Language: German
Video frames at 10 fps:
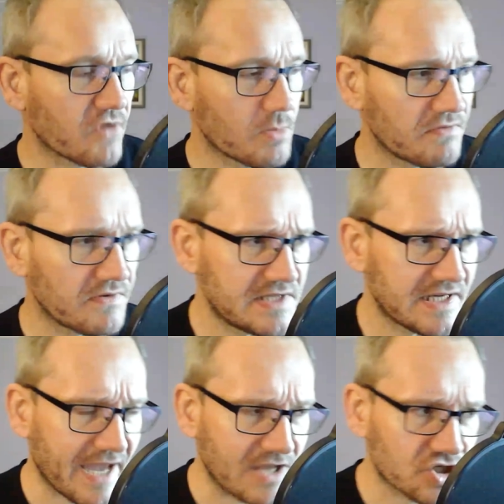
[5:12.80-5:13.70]
Bevor wir aber
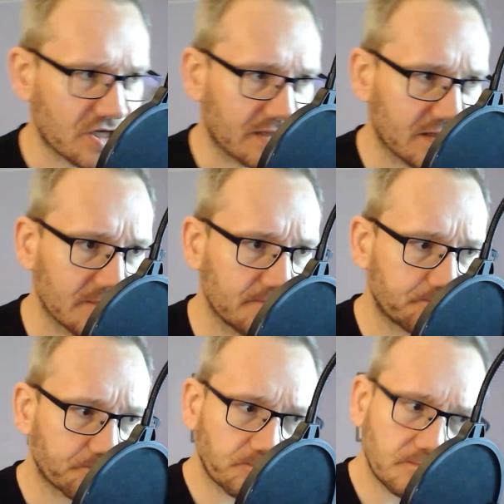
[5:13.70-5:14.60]
hier
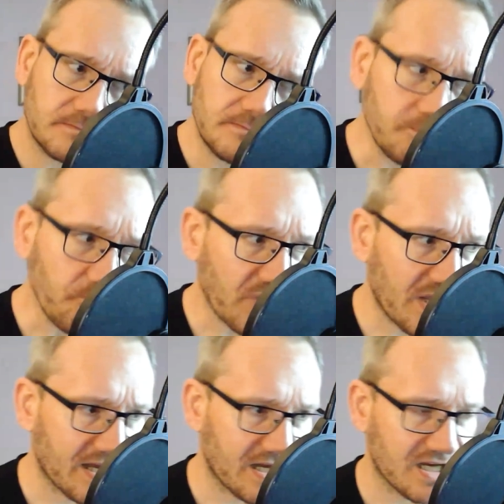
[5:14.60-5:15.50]
reinstarten,
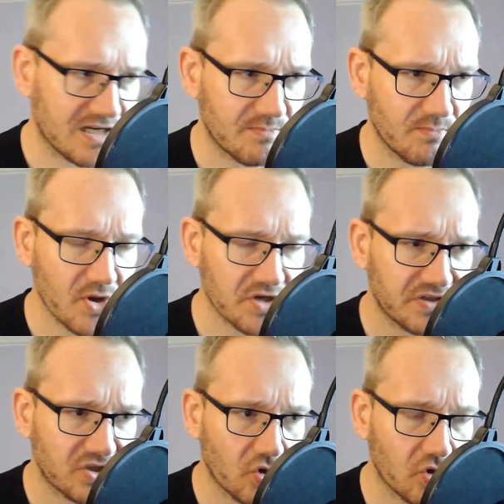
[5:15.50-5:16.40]
äh,
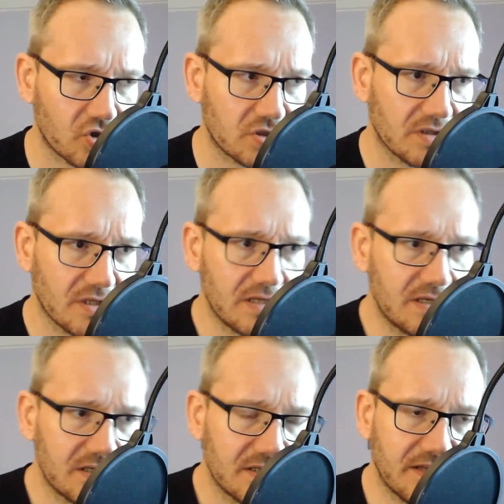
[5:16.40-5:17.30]
möchte ich noch
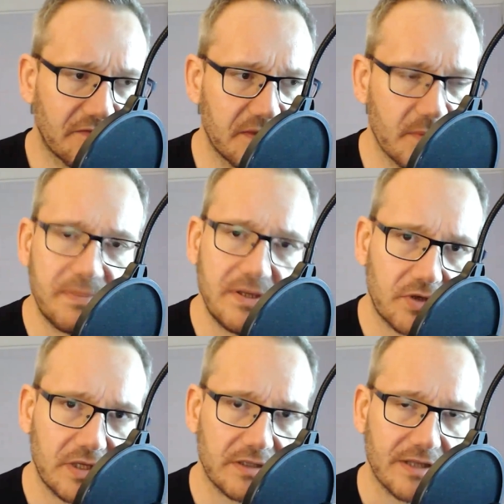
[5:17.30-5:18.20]
der Firma
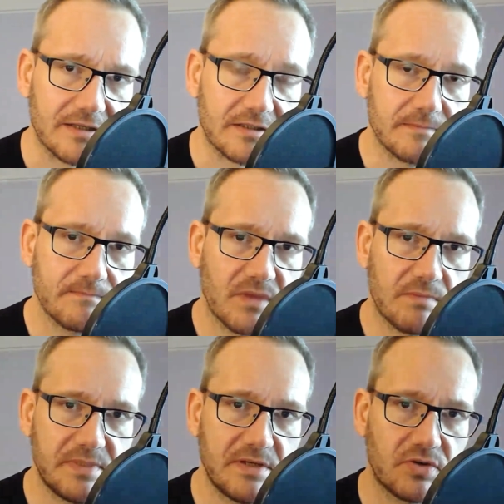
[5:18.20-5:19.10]
BioKing
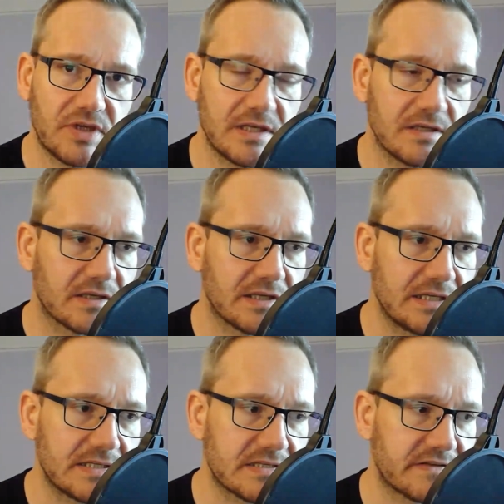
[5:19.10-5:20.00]
danken. BioKing
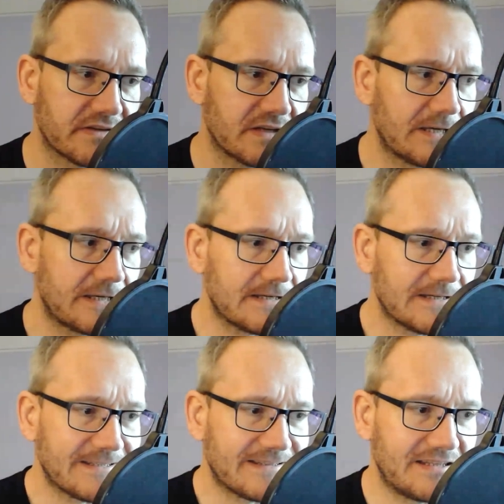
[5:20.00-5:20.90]
ist
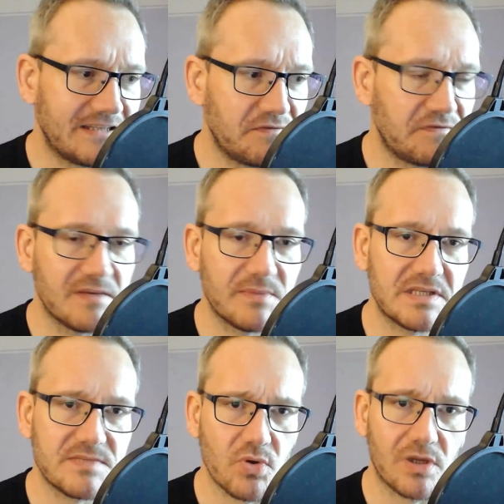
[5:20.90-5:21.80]
die
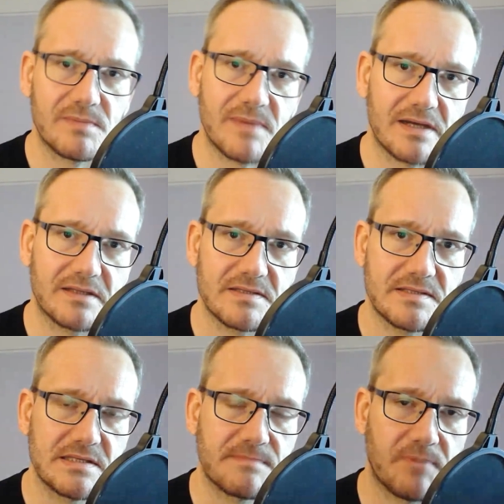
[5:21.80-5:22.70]
Firma, die es möglich macht,
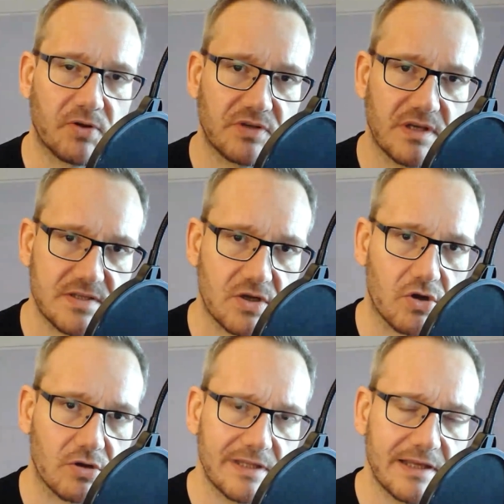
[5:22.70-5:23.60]
dass dieser Podcast
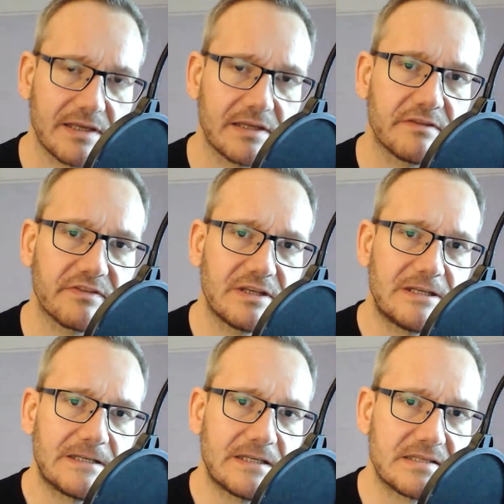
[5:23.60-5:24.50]
auch online geht,
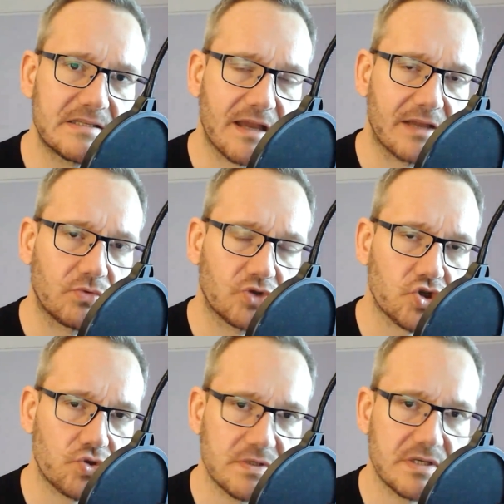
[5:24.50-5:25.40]
ist ein
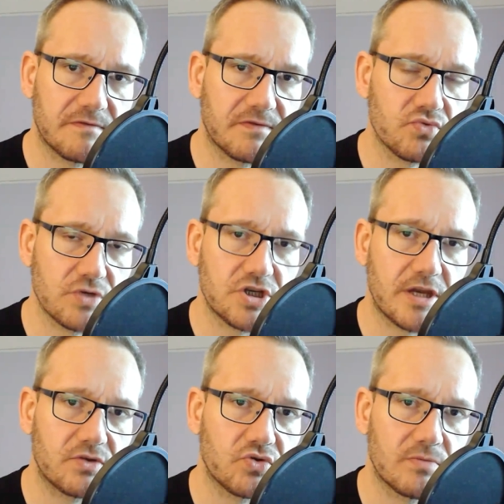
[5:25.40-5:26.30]
Unterstützer von
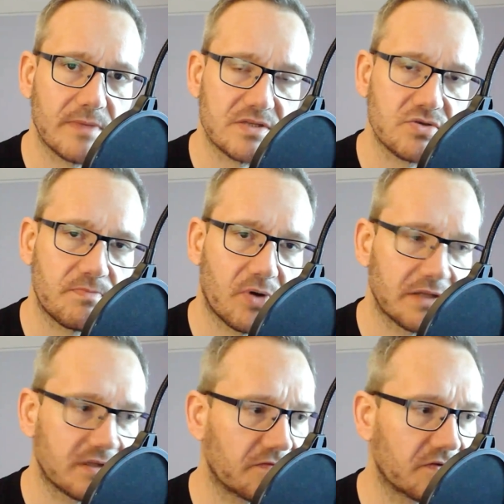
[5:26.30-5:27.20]
Rich Headroom, ein
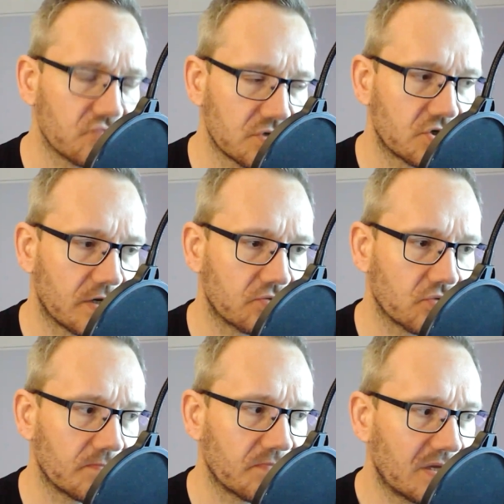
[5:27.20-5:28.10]
Supporter von Rich
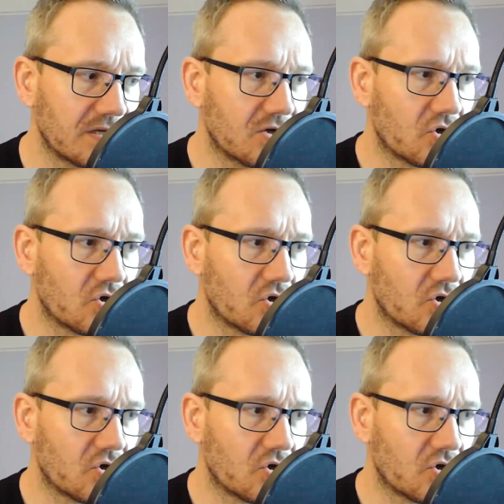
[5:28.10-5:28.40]
Headroom.